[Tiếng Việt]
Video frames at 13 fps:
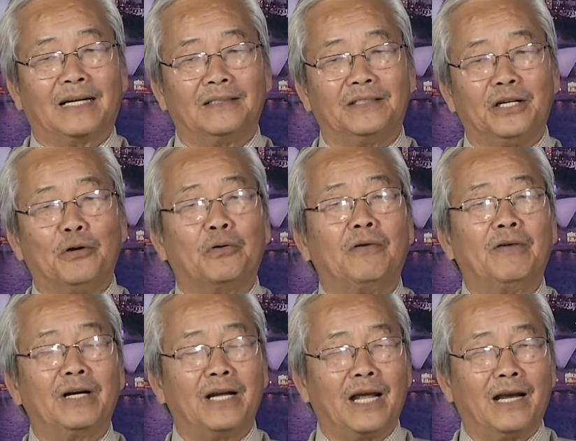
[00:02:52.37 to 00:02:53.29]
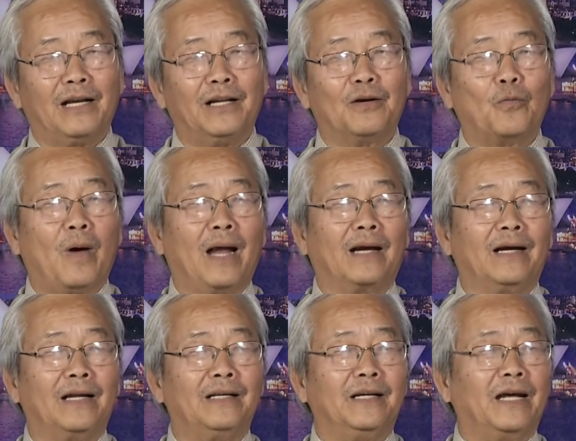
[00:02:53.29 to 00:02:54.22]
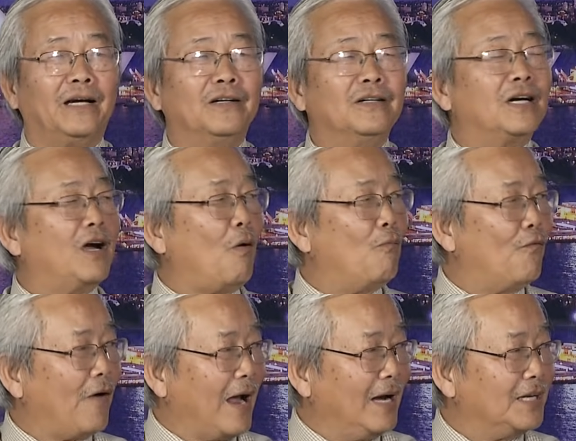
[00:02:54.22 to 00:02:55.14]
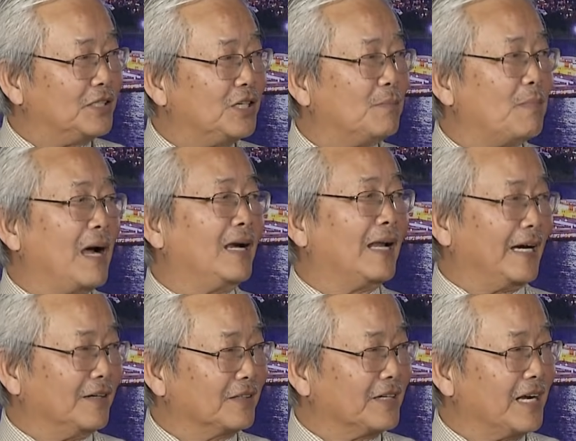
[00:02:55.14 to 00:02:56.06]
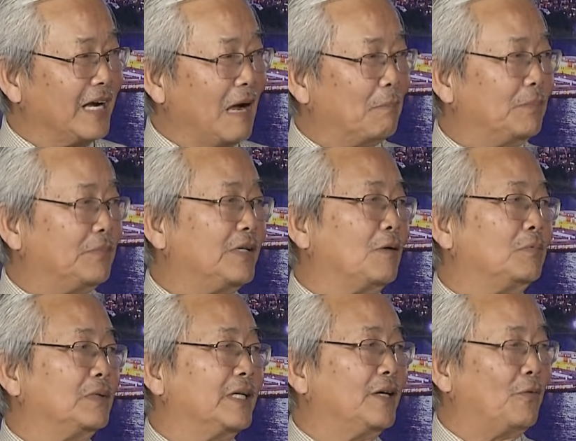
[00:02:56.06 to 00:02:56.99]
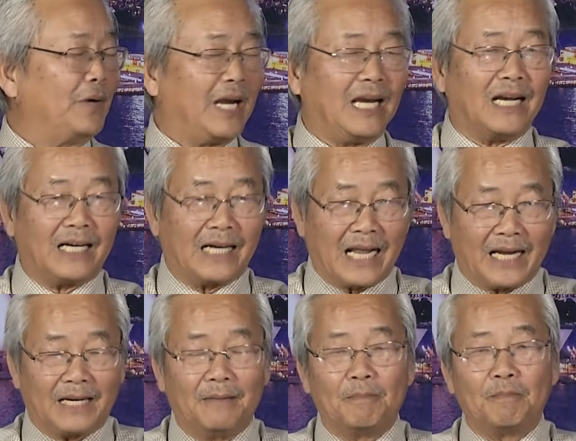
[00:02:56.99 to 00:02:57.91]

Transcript: nhiều cái vấn đề liên quan đến những cái nước không phải là G7 lại được đề cập trong cái hội nghị lần này